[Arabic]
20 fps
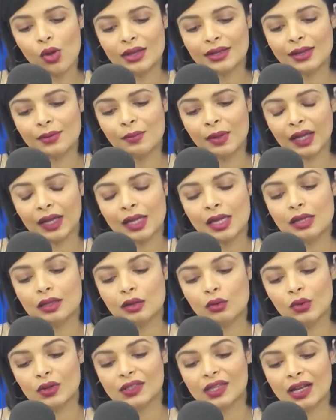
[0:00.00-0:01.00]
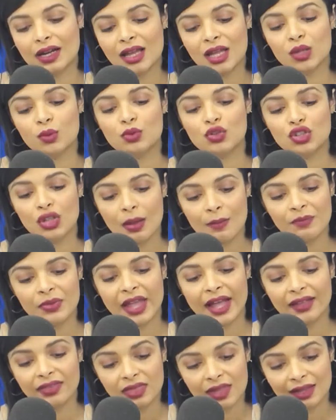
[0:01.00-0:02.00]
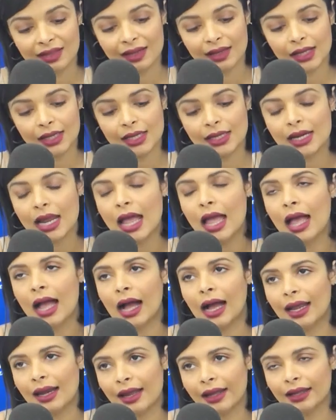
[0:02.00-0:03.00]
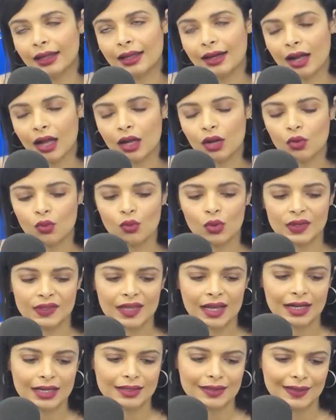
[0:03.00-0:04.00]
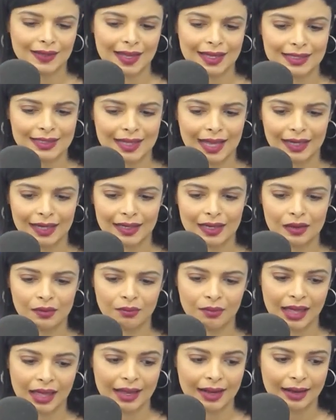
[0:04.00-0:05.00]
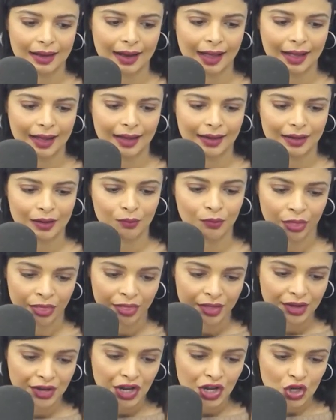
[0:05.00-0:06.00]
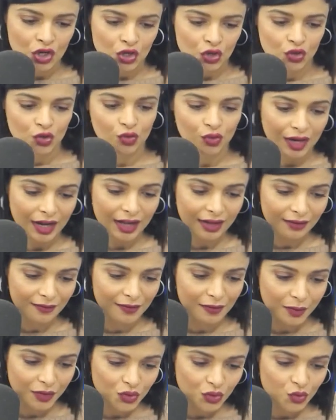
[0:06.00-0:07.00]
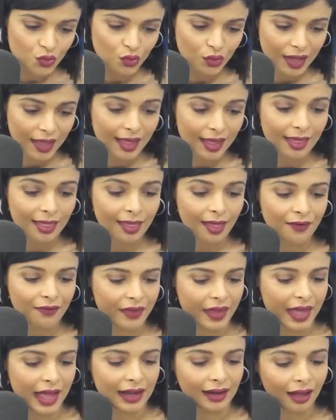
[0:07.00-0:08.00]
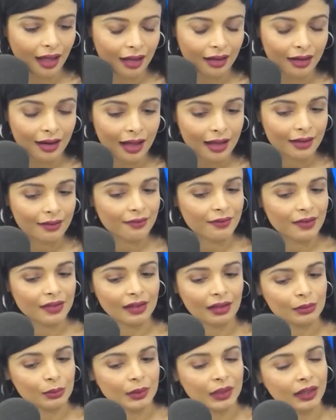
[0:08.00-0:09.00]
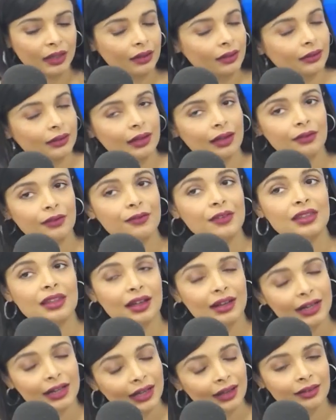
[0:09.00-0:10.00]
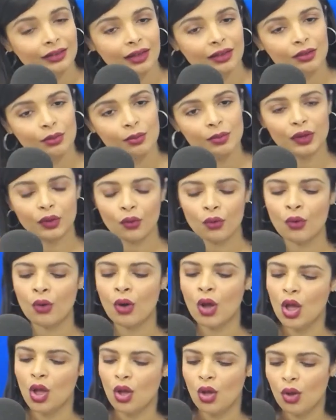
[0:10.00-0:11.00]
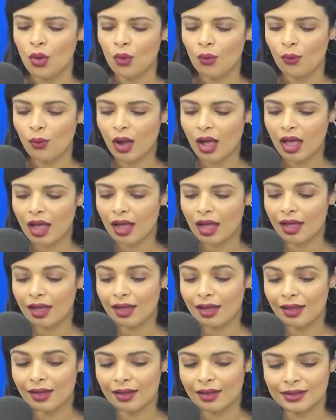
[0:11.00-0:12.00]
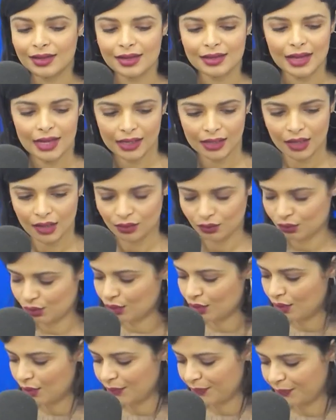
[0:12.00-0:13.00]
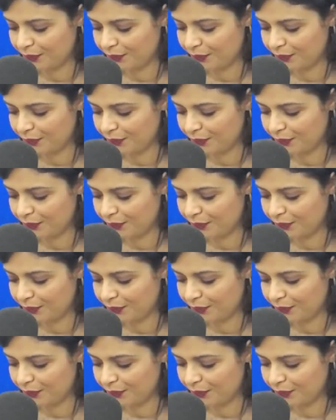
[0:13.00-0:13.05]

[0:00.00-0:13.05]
بقيه الوزارات باش تمنع التدخين على غرار وزاره التعليم العالي منذر شنو رايك في المنشور هذا في هالقرار في تطبيق في طريقه تطبيقه وتداعياته آه،